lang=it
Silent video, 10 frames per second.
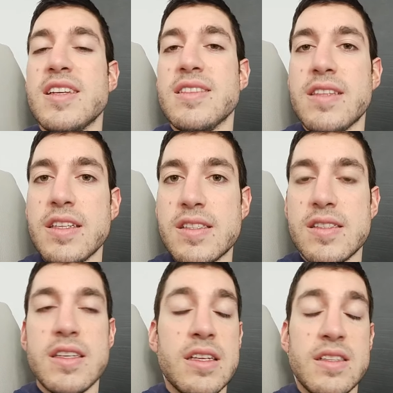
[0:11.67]

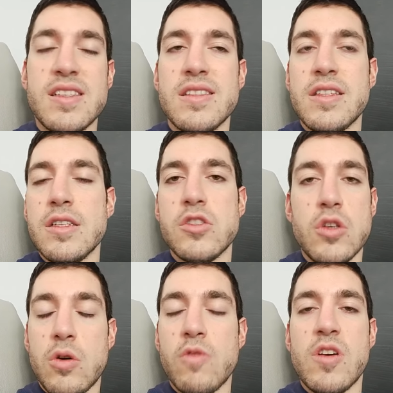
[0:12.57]
sentirsi, di
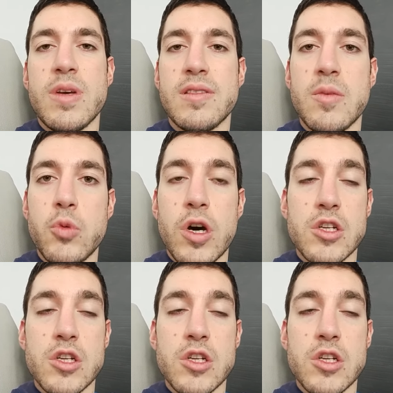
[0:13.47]
sentirsi ovviamente più